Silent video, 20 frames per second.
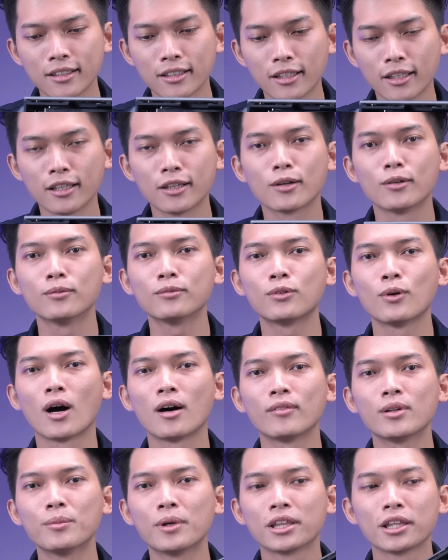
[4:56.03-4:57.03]
thì cũng phù
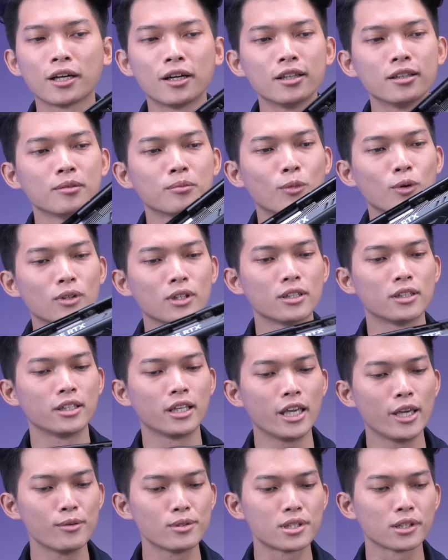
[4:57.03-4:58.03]
hợp với mình thôi một
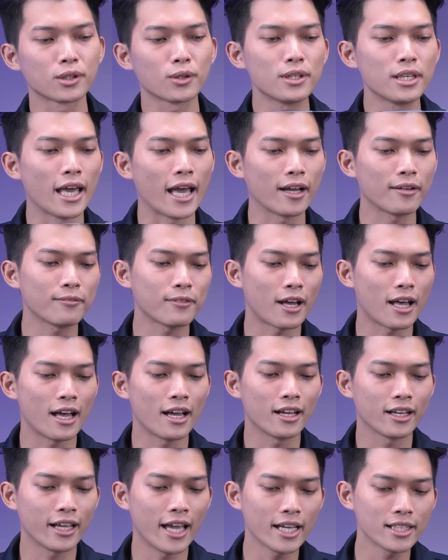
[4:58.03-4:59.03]
người yêu sự tối giản
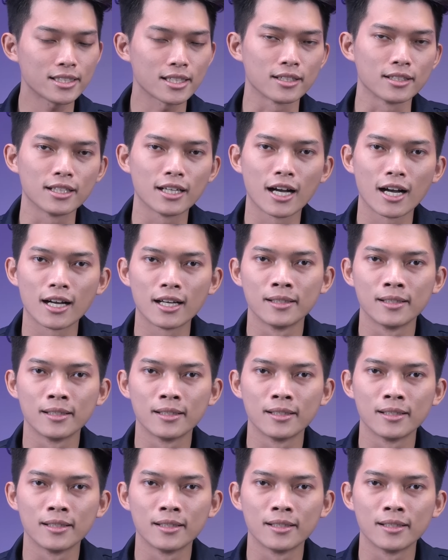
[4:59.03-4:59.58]
và ghét sự